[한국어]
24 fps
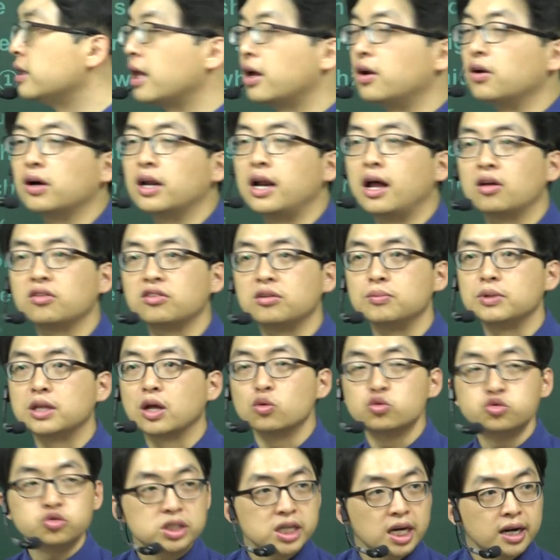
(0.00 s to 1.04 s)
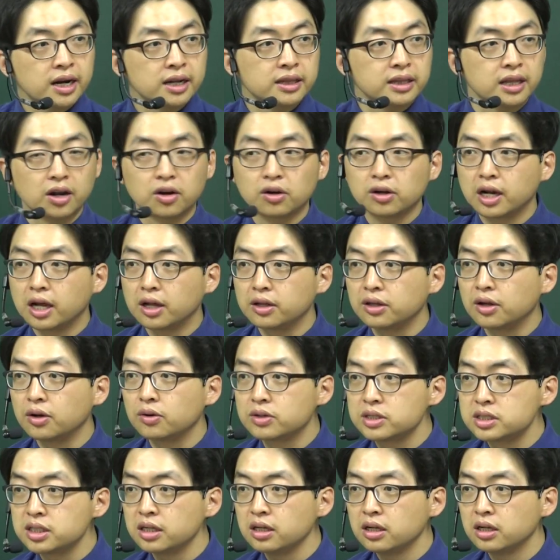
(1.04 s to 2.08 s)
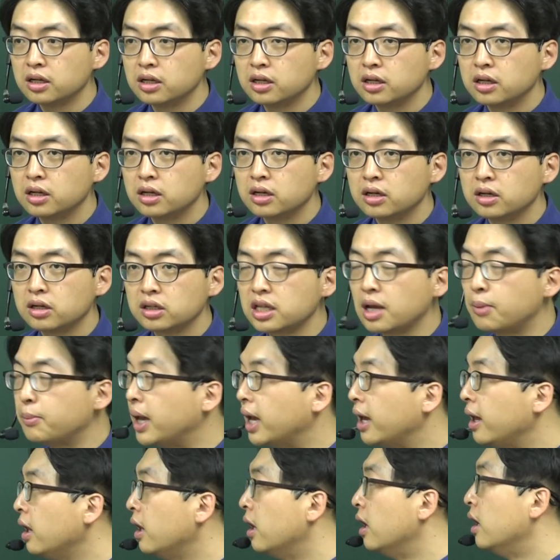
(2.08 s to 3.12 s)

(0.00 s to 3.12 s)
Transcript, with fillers: 단어가 나왔습니다. 후자라는 단어가 나왔네요. 그지? 그 다음에